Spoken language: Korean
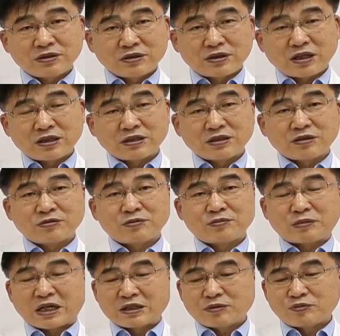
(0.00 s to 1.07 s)
10일까지도
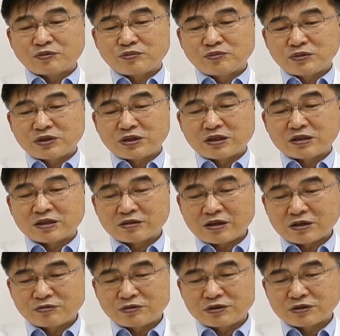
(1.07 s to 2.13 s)
많이 분비된다는 걸
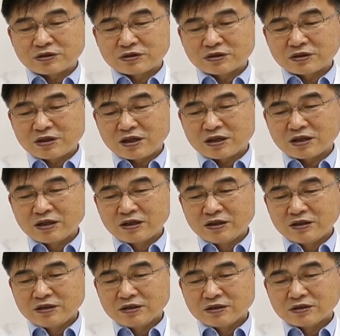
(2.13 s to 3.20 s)
알고 있었는데
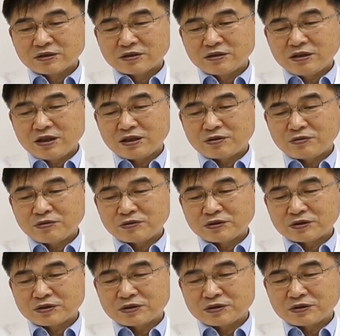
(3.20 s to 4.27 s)
의외로
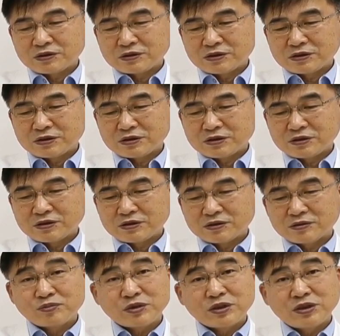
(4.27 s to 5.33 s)
이제 어,
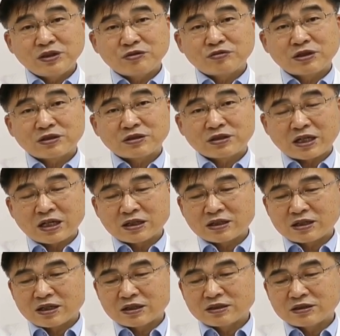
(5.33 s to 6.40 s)
비인두에서
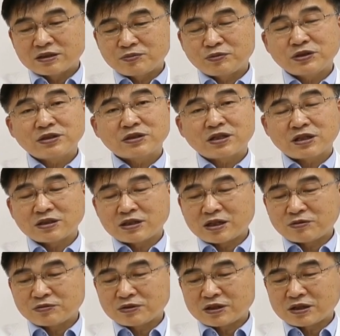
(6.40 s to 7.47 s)
장기간 17일까지
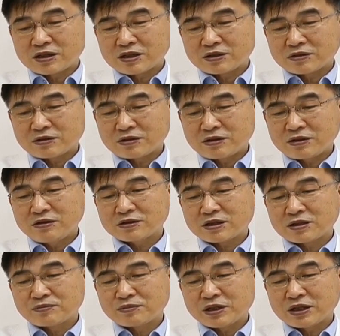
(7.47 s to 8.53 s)
나온다라는 거.
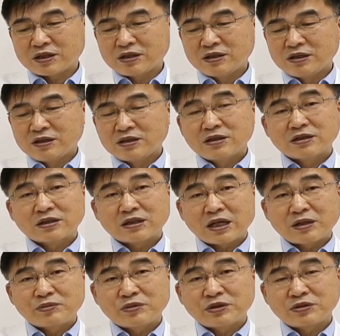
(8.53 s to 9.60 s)
그다음에
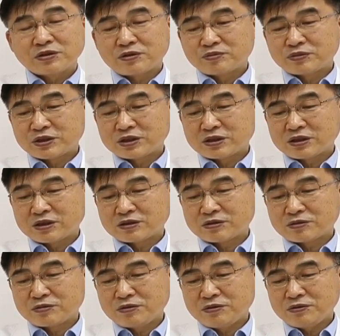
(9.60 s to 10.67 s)
대변
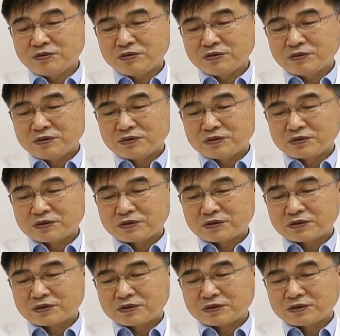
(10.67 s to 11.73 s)
검체에서도
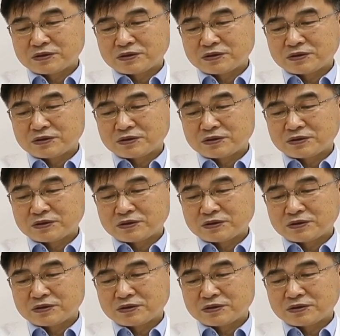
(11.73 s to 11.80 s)
어,